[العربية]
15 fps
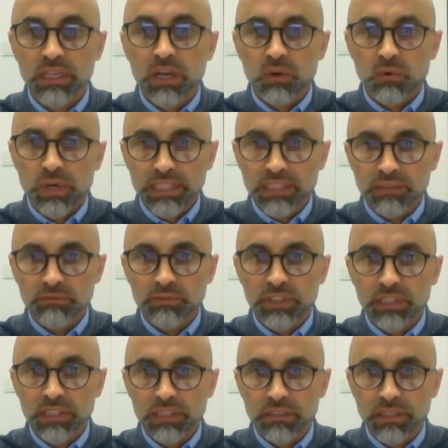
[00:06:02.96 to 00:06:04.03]
وحتى
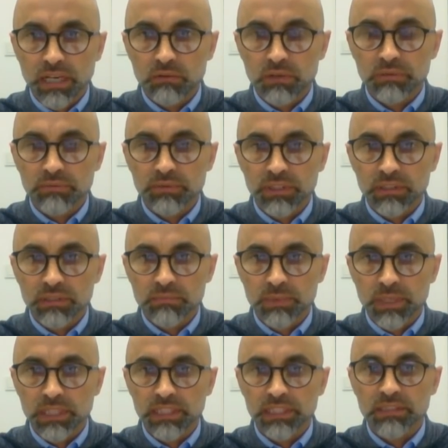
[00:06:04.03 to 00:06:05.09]
في دعوه في
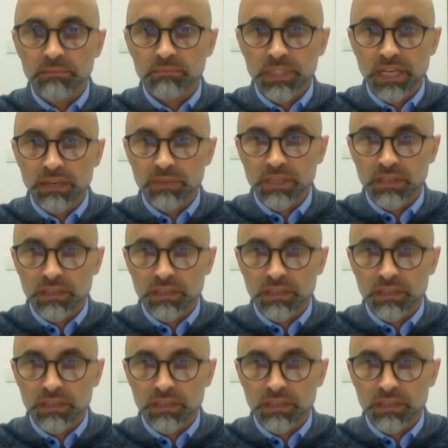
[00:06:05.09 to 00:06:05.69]
اسبانيا تم دعمها